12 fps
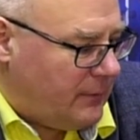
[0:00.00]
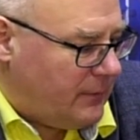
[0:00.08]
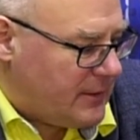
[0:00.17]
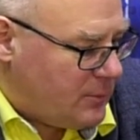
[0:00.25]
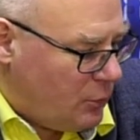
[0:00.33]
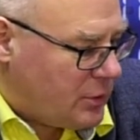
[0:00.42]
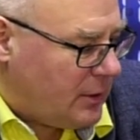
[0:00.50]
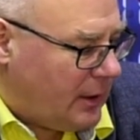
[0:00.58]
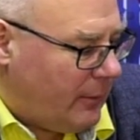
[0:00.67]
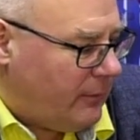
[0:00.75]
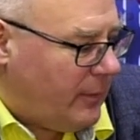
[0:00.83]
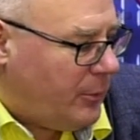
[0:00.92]
возможно,
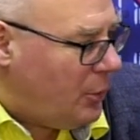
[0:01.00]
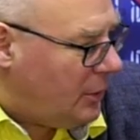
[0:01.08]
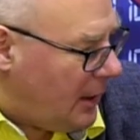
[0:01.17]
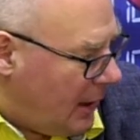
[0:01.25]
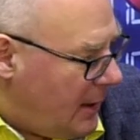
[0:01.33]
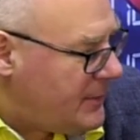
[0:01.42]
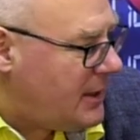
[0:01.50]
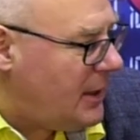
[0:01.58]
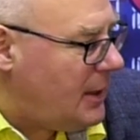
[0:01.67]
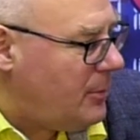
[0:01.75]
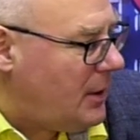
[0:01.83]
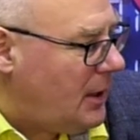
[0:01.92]
там в Объединенных Арабских
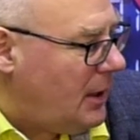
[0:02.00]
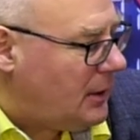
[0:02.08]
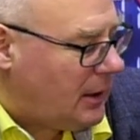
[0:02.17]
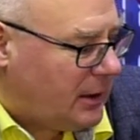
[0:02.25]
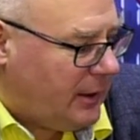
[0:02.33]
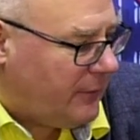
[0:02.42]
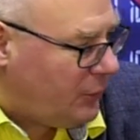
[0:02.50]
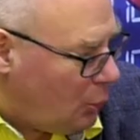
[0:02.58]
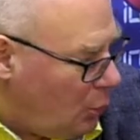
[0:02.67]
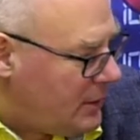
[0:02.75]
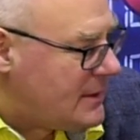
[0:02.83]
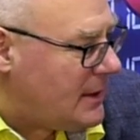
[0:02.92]
Эмиратах, и в
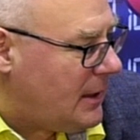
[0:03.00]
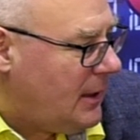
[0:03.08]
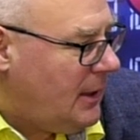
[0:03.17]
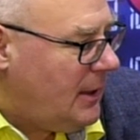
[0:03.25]
Турции,